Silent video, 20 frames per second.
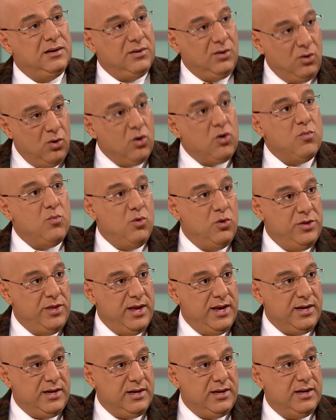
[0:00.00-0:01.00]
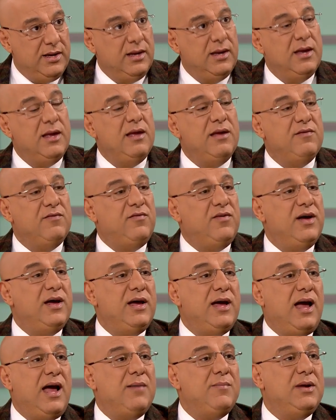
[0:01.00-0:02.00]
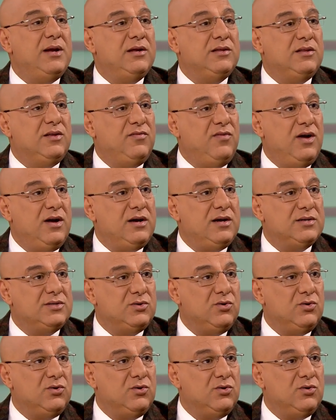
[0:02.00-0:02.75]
حكمه هناك فعمل اتفاق